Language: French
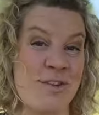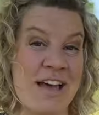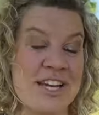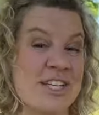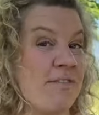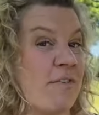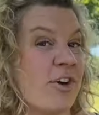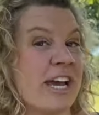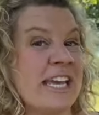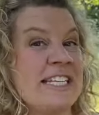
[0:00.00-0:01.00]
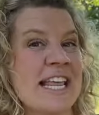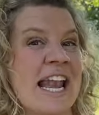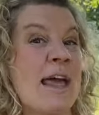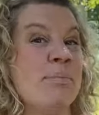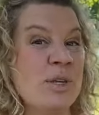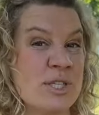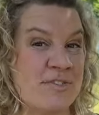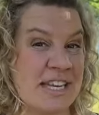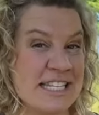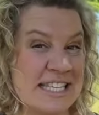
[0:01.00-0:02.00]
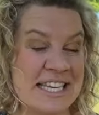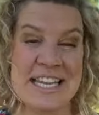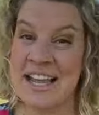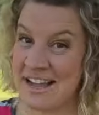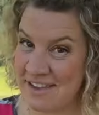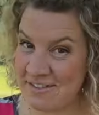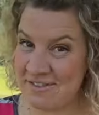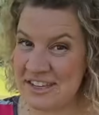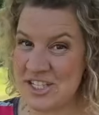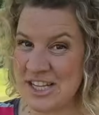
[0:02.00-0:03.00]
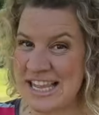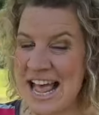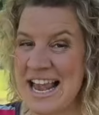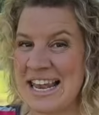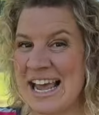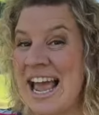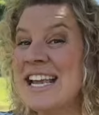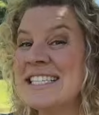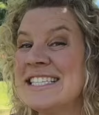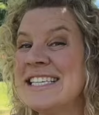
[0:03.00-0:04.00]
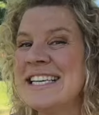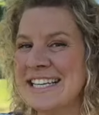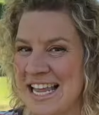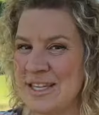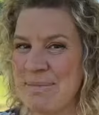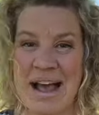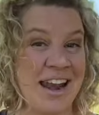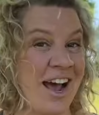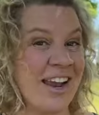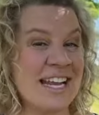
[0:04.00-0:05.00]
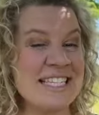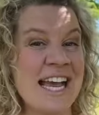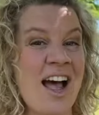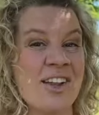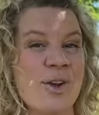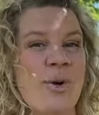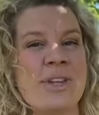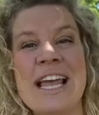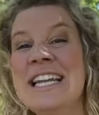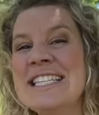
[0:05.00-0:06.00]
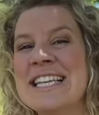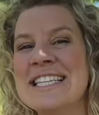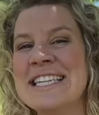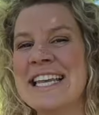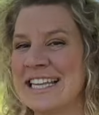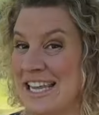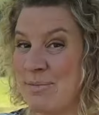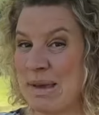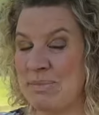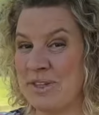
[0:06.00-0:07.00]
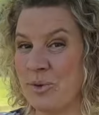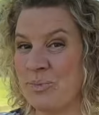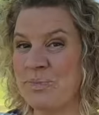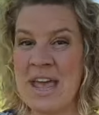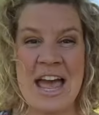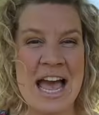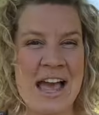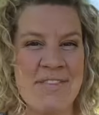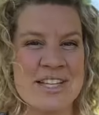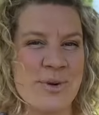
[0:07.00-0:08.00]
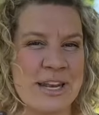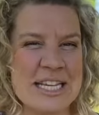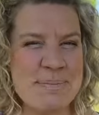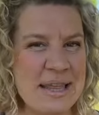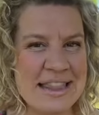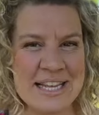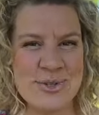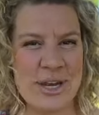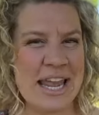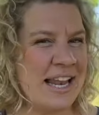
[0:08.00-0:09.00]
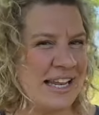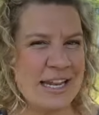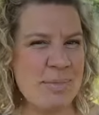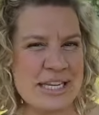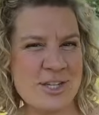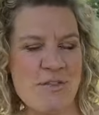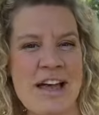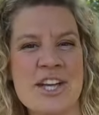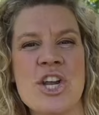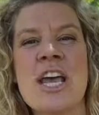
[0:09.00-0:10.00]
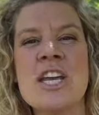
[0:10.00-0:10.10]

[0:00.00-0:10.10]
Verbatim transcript: sauvages, ça favorise la biodiversité végétale ainsi qu'animale, en attirant entre autres les insectes et papillons. Avec son aspect naturel, libre et sauvage,